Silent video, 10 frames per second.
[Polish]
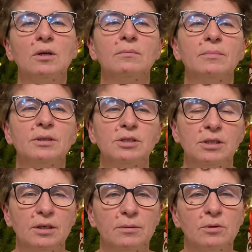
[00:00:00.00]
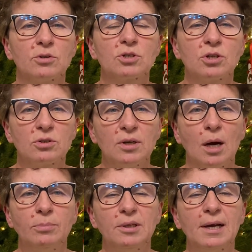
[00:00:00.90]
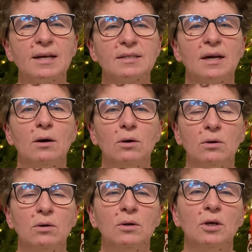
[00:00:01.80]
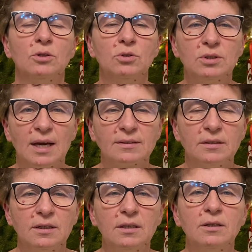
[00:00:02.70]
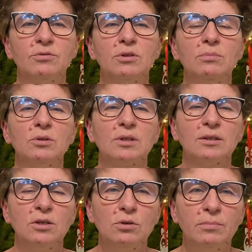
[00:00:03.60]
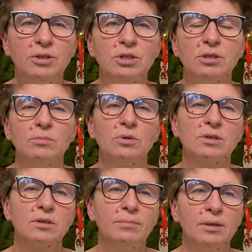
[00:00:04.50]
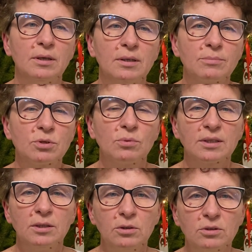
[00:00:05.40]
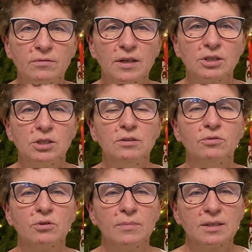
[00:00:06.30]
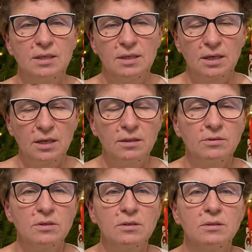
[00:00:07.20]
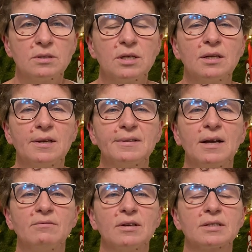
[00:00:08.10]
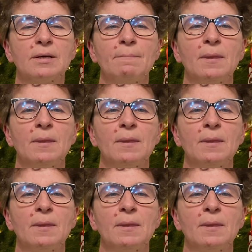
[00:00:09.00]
będzie rozszerzona aplikacja o notatnik i w tym notatniku będziecie mogli sobie na przykład lotować informacje takie y, stricte dla Was,